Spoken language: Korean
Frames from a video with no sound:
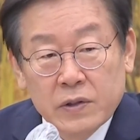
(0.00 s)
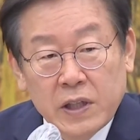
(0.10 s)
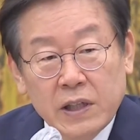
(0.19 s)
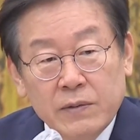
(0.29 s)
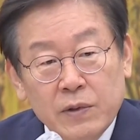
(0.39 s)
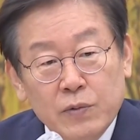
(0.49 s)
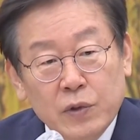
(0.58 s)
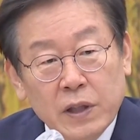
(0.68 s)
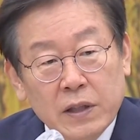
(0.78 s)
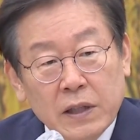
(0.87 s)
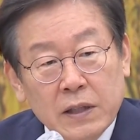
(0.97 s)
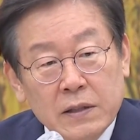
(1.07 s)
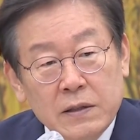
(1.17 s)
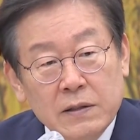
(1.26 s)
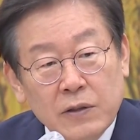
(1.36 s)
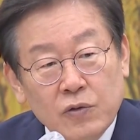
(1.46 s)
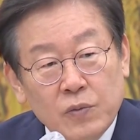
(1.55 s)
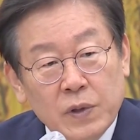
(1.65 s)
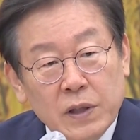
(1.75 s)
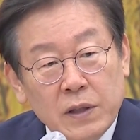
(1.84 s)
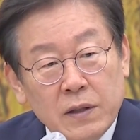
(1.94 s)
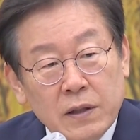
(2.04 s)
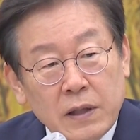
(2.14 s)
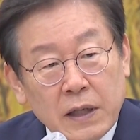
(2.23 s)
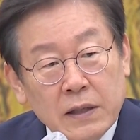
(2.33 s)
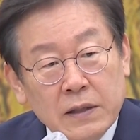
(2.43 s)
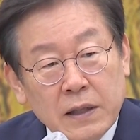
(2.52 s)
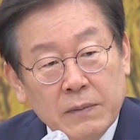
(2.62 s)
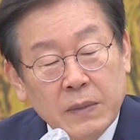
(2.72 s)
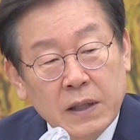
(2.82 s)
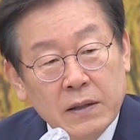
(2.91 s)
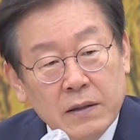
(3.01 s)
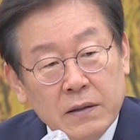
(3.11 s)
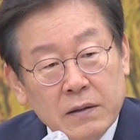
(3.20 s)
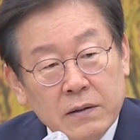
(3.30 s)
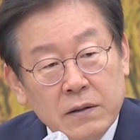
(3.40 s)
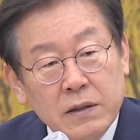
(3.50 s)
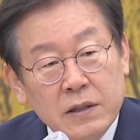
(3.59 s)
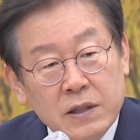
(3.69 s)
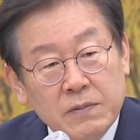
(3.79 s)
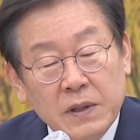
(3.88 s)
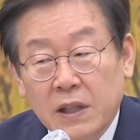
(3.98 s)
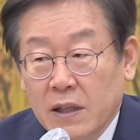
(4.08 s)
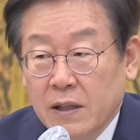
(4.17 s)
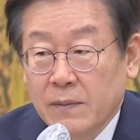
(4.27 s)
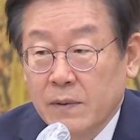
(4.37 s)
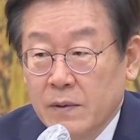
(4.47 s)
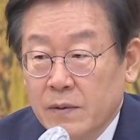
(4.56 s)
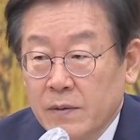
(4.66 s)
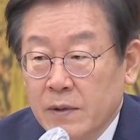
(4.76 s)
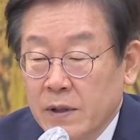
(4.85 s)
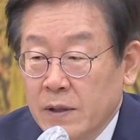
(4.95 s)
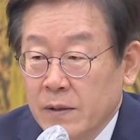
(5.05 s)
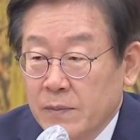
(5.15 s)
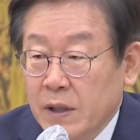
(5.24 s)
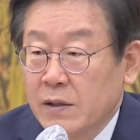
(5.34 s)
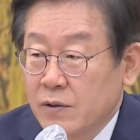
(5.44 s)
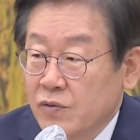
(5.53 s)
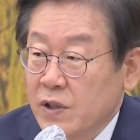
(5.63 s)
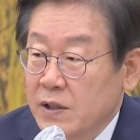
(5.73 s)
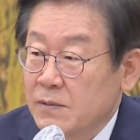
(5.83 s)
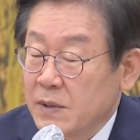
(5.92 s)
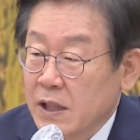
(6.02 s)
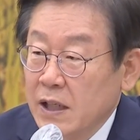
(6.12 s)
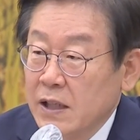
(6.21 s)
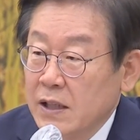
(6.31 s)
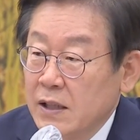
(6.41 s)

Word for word: 책임을 묻겠다, 진상 규명을 하겠다는 말을 그렇게 쉽게 내뱉을 수가 있습니까?